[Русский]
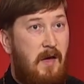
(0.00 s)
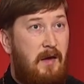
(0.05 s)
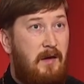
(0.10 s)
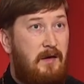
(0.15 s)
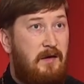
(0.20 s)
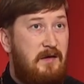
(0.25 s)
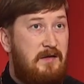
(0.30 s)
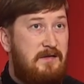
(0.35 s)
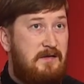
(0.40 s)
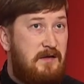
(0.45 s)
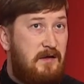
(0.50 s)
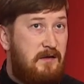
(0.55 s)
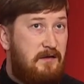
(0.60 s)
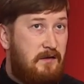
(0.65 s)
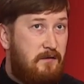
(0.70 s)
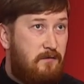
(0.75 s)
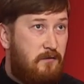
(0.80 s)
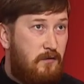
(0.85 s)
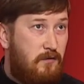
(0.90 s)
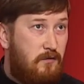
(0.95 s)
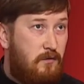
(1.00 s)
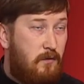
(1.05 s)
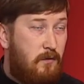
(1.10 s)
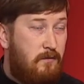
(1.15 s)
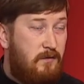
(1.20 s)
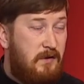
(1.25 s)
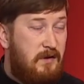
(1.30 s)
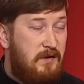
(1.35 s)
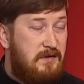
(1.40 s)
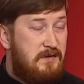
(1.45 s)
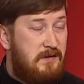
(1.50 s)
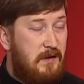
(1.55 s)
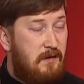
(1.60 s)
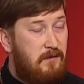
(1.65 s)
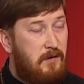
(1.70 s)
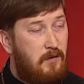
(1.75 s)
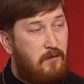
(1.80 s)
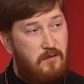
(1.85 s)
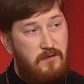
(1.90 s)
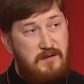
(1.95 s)
Если это твой духовный
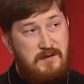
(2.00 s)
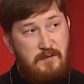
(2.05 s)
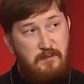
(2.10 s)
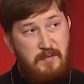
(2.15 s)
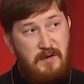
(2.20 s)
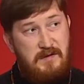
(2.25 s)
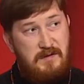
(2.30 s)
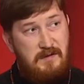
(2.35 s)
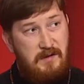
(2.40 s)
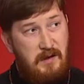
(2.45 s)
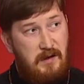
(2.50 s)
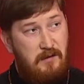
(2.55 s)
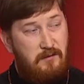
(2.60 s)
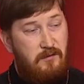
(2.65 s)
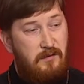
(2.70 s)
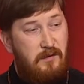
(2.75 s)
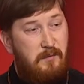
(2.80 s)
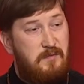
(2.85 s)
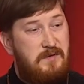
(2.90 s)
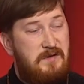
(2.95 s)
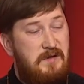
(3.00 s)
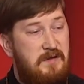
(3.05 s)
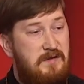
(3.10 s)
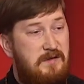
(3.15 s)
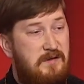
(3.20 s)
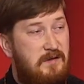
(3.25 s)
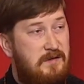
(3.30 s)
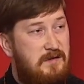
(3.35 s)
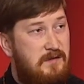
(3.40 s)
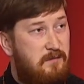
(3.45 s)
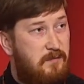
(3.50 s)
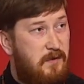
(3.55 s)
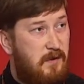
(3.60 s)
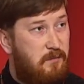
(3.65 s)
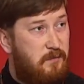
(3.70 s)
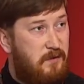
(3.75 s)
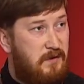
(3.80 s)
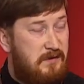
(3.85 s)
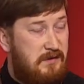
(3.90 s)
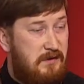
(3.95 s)
наставник, он тебя знает, он обязательно тебе
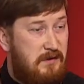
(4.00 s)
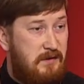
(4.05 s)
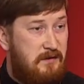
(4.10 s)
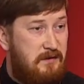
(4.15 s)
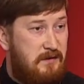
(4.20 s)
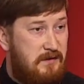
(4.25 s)
определит и